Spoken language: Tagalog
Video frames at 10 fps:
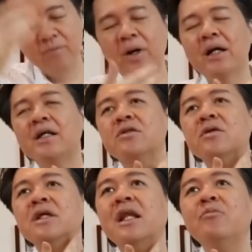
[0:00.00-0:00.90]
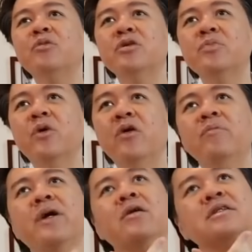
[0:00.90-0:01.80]
Pag ito nilambot mo,
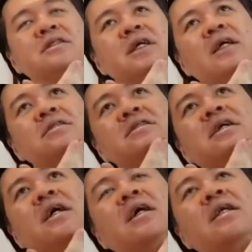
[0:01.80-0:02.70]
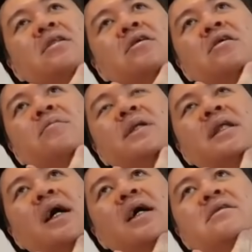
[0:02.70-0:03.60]
merong stretch sa ganito,
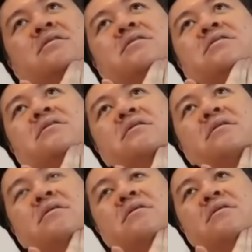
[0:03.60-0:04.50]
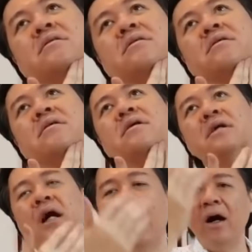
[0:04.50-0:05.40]
pataas.
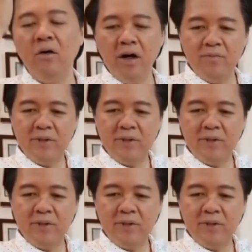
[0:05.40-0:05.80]
Ako, ang